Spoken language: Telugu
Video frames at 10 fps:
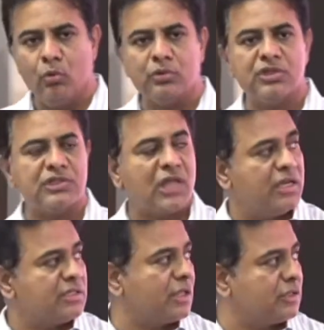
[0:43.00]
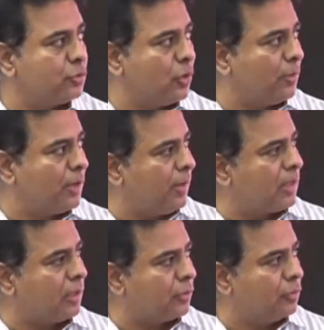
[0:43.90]
పూర్తి స్థాయి సత్యదూరమైన
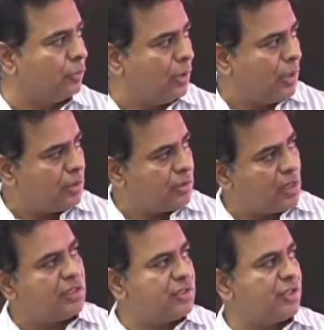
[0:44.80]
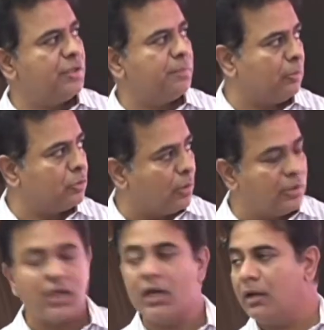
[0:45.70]
మాటలకు తెరదీసింది
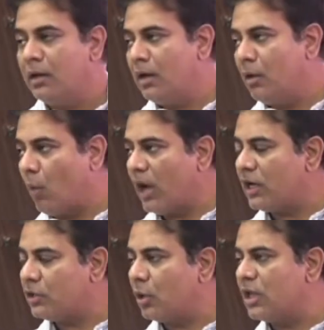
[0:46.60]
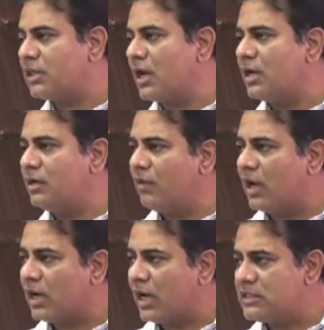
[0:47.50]
ప్రభుత్వం అందుకే వాళ్ళ డొల్లతనాన్ని
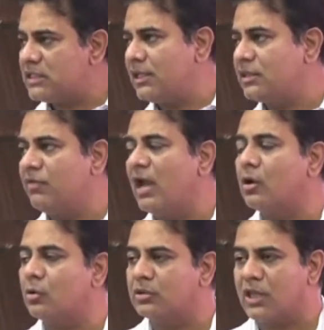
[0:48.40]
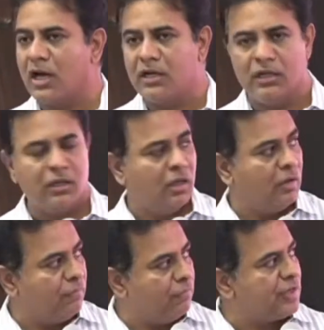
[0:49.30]
వాళ్ళ రాజకీయ దివాలా కోరతనాన్ని
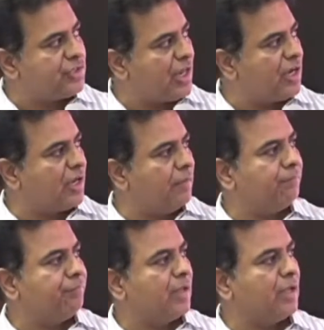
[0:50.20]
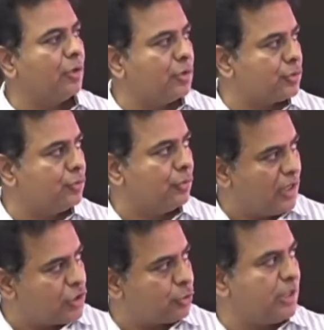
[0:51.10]
వివరించడానికే ఈరోజు
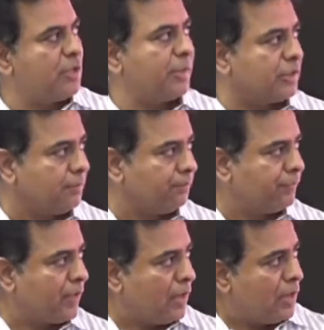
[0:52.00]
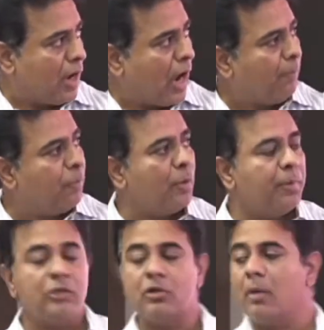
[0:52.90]
ఈ స్వేదపత్రం
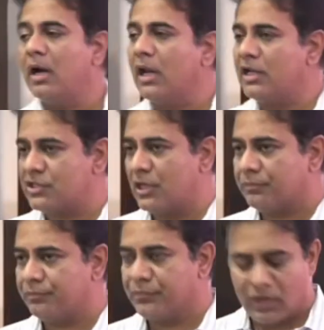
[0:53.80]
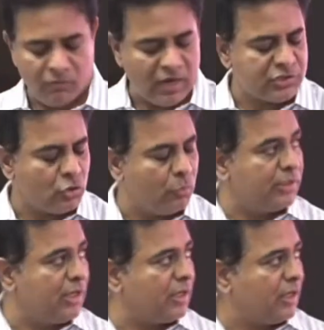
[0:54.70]
అప్పుల పేరుతో అబాండాలు వేసినారు కానీ
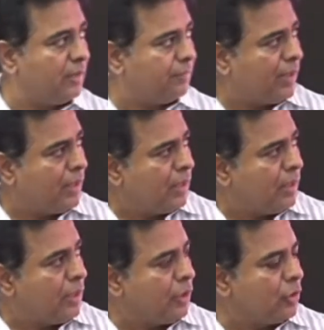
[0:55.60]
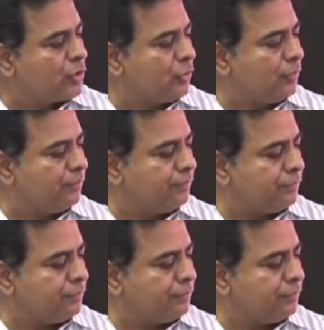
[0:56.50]
వాస్తవం ఏంటి అంటే ఈరోజు